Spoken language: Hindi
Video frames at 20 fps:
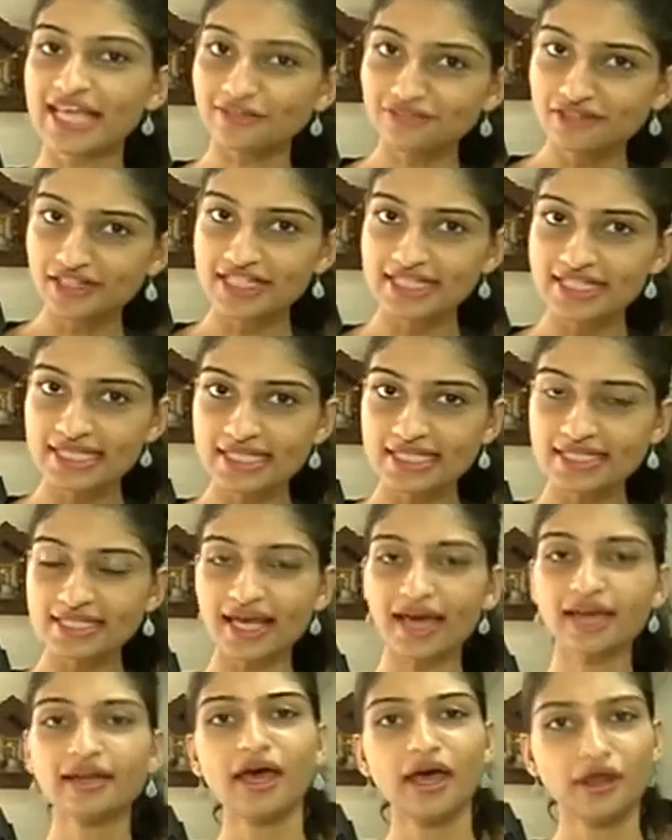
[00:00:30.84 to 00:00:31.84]
selflessness
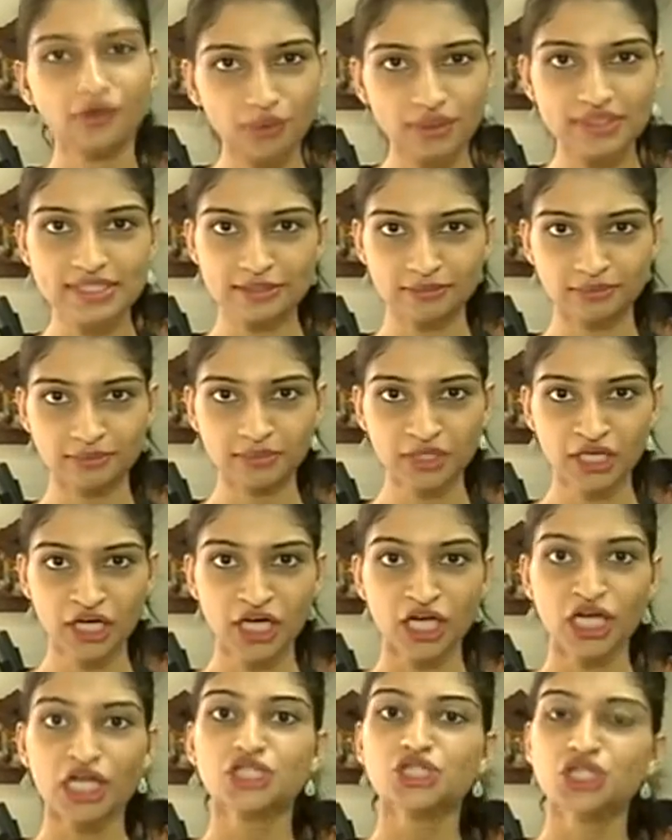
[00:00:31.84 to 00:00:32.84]
and heroism.
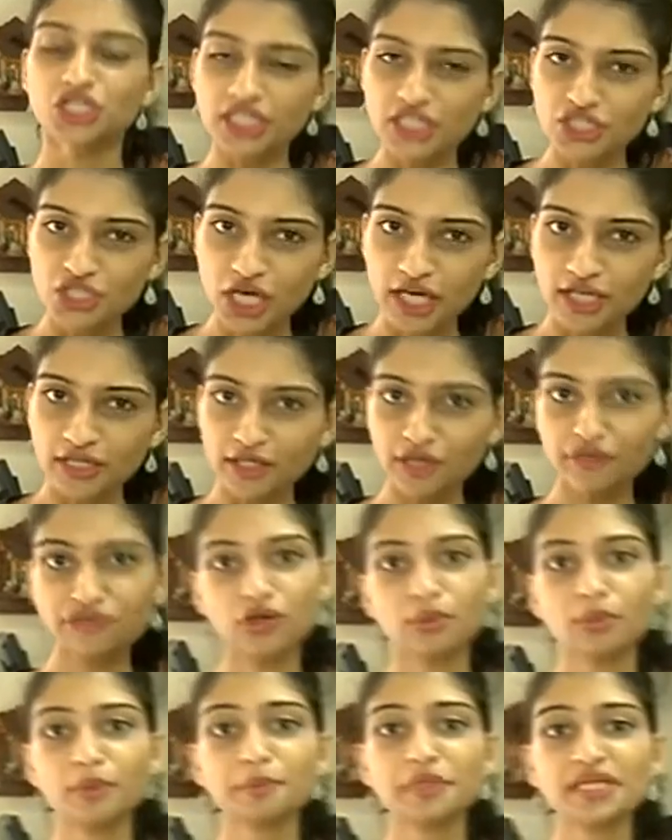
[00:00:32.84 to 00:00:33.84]
Jitesh Ahire from a